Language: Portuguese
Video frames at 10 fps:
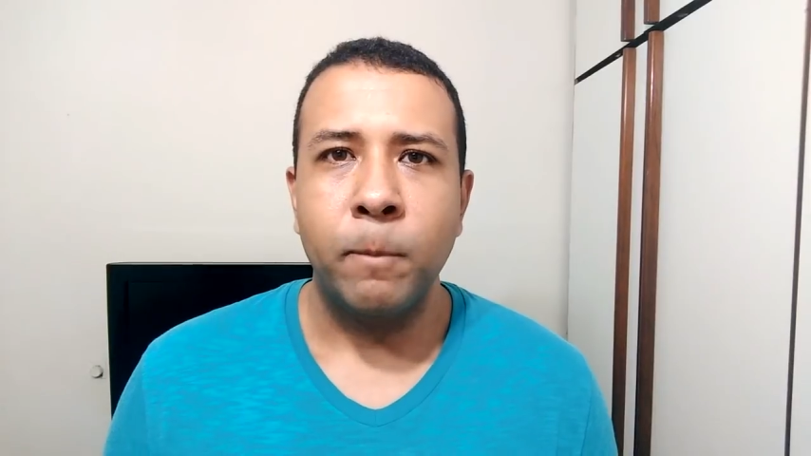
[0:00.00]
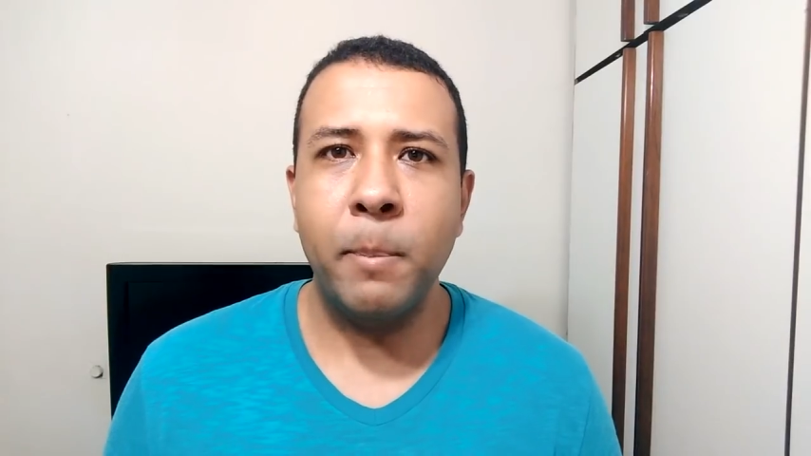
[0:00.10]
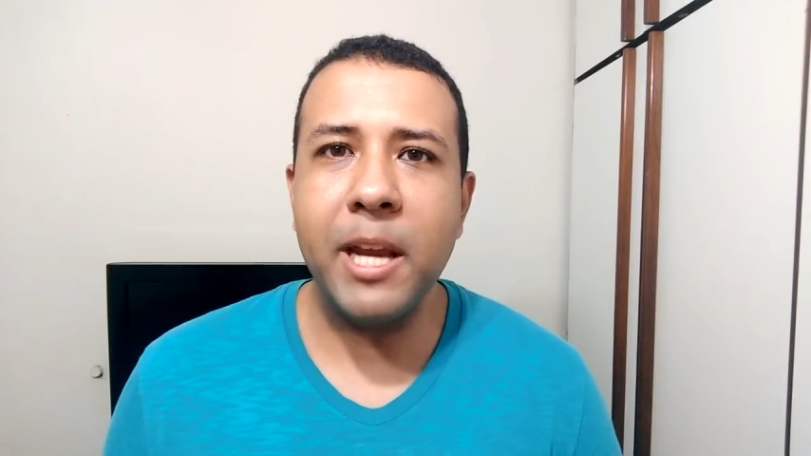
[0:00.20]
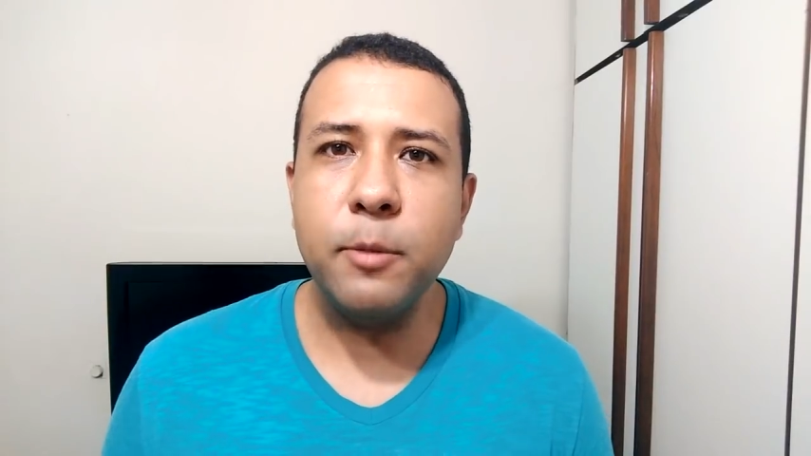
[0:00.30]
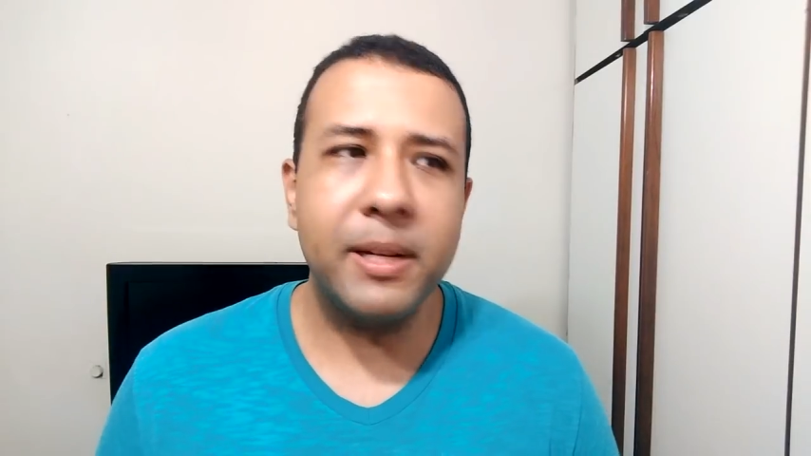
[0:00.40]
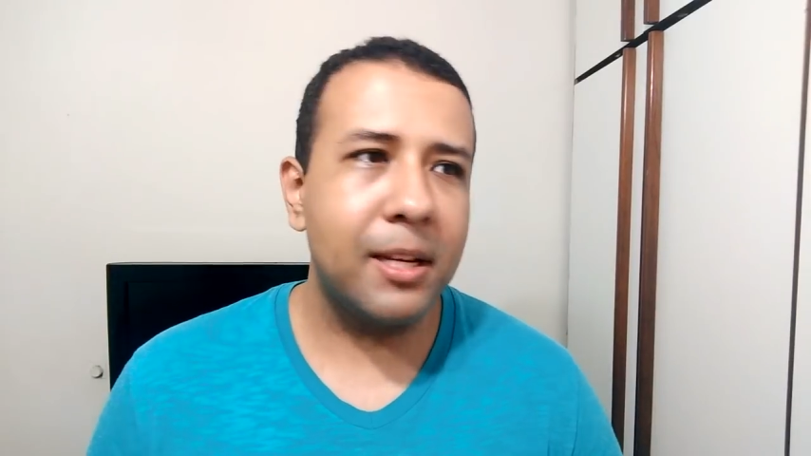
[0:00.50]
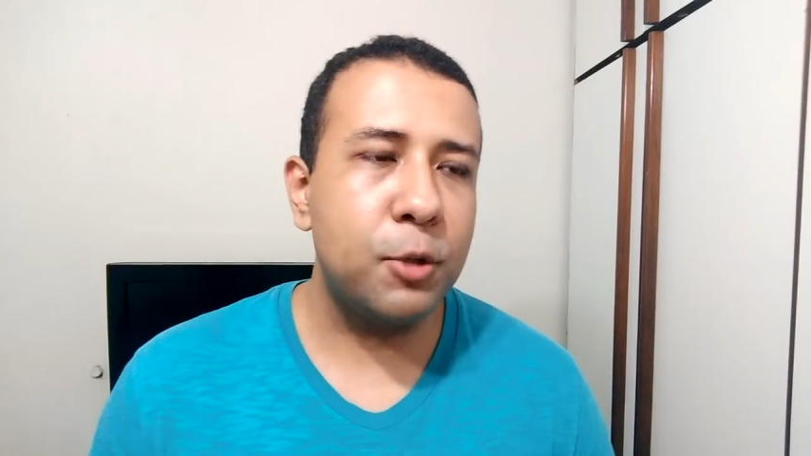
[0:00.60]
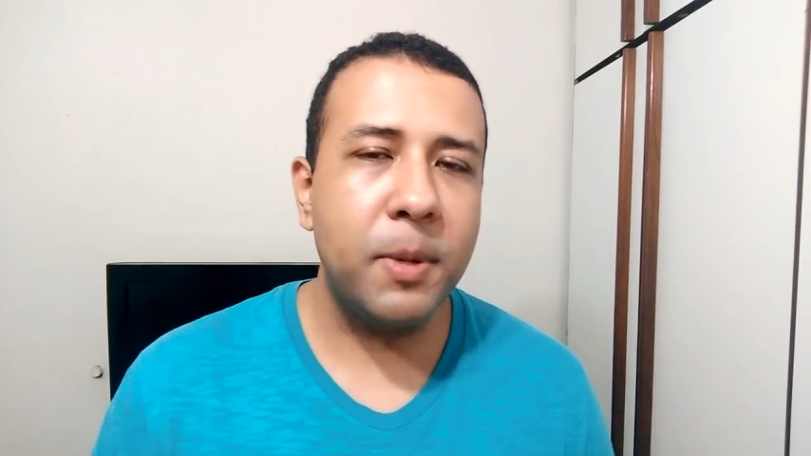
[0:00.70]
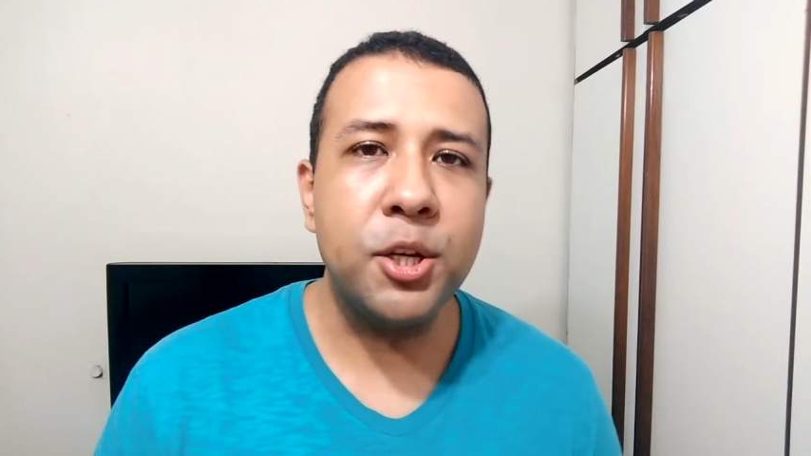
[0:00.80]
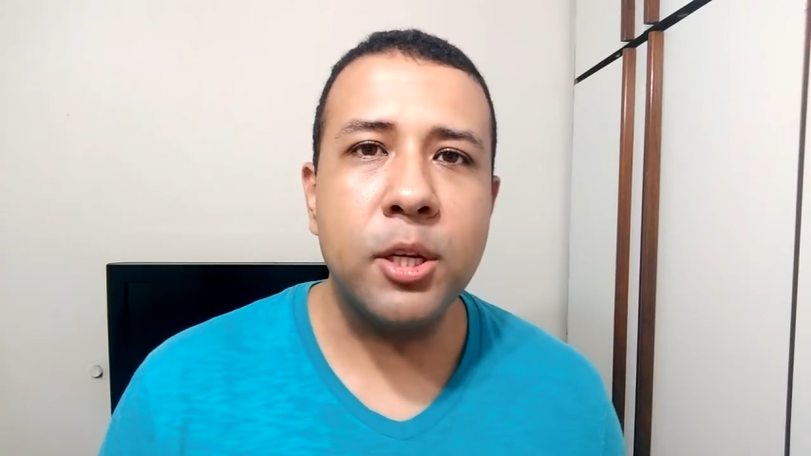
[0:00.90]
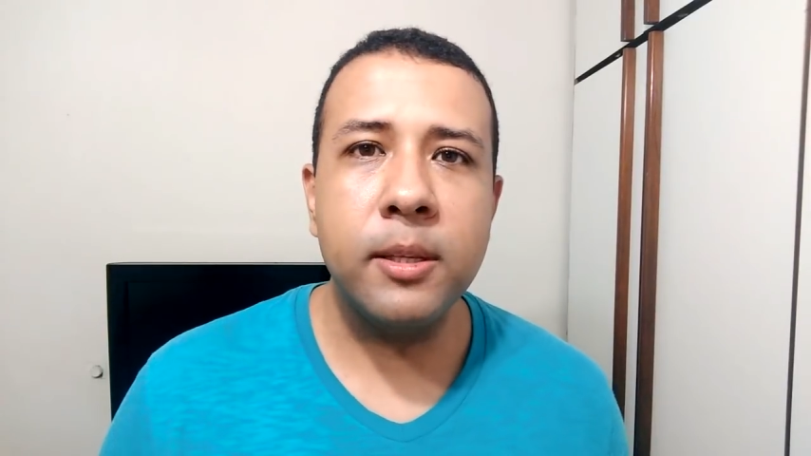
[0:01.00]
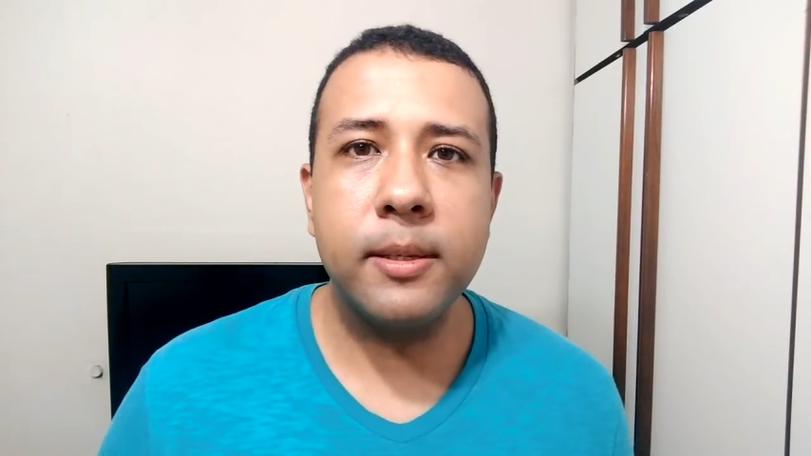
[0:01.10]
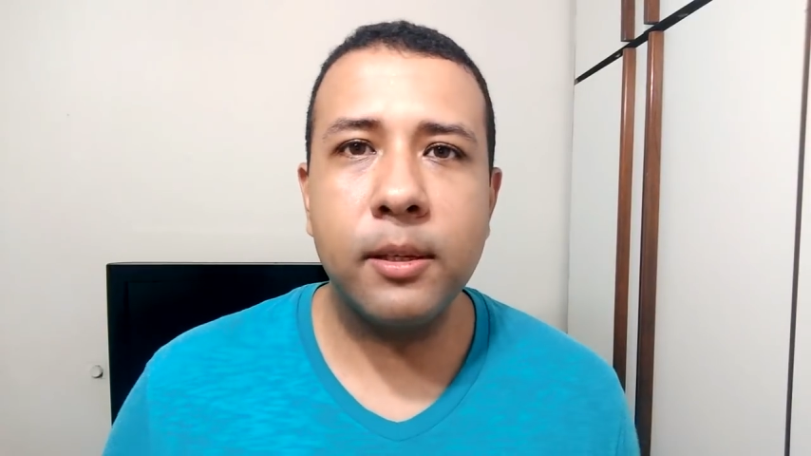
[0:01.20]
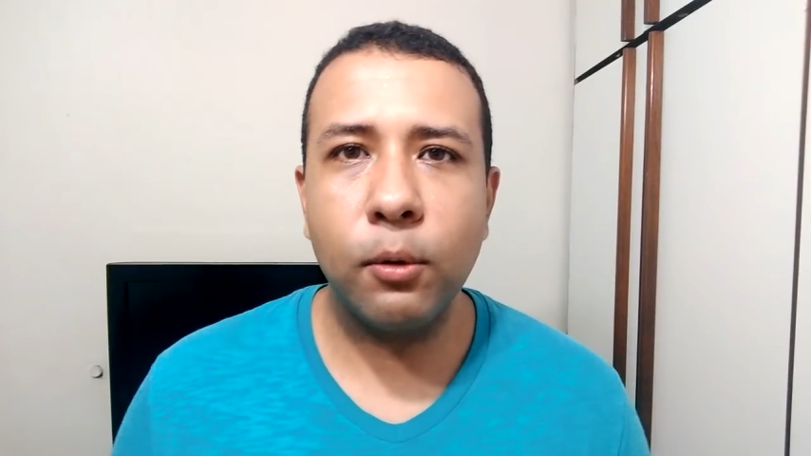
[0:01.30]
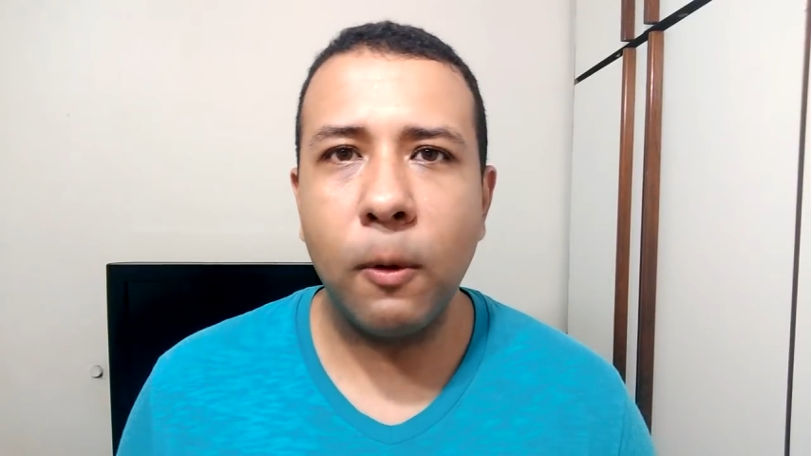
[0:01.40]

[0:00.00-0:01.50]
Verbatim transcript: Mesmo essas pesquisas sendo